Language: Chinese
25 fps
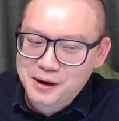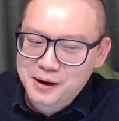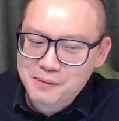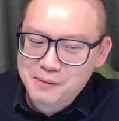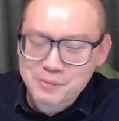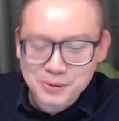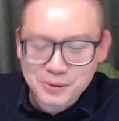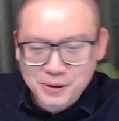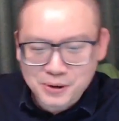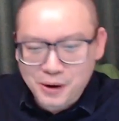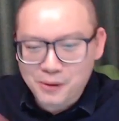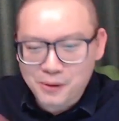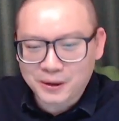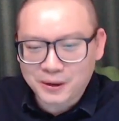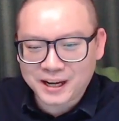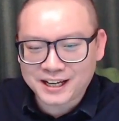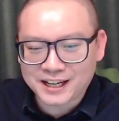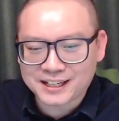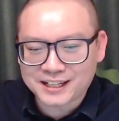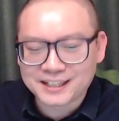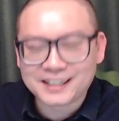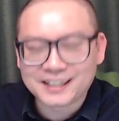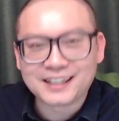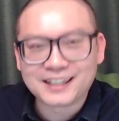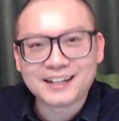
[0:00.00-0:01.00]
不够那
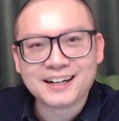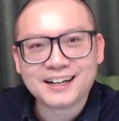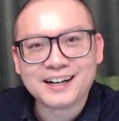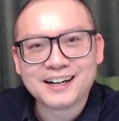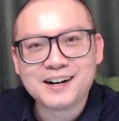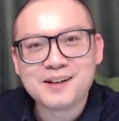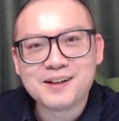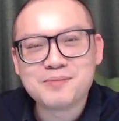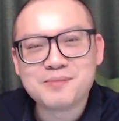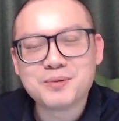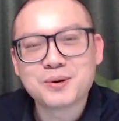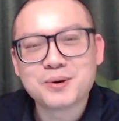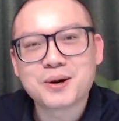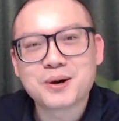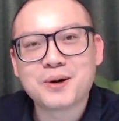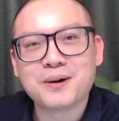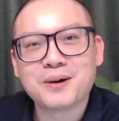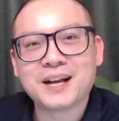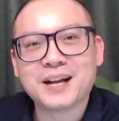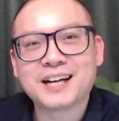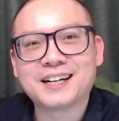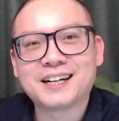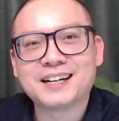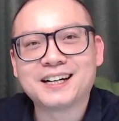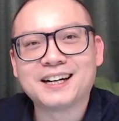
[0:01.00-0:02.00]

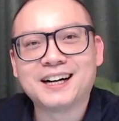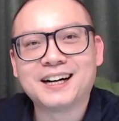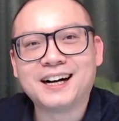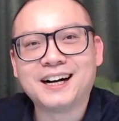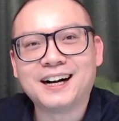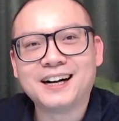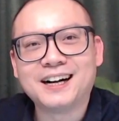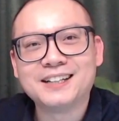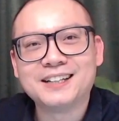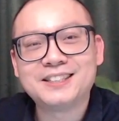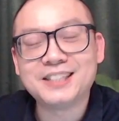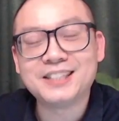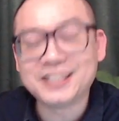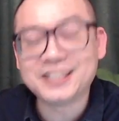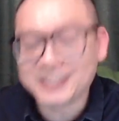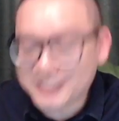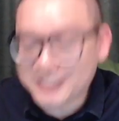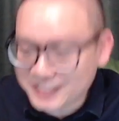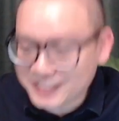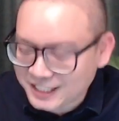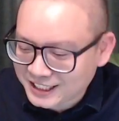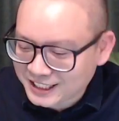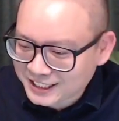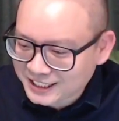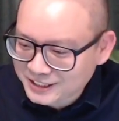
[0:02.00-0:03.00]
个尽
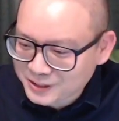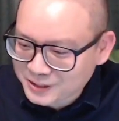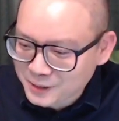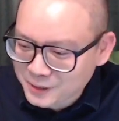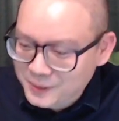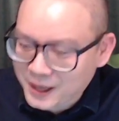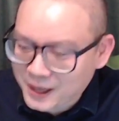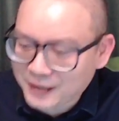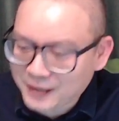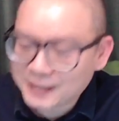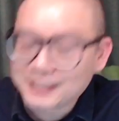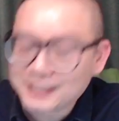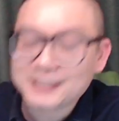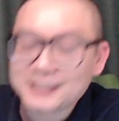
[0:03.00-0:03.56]
兴，对吗？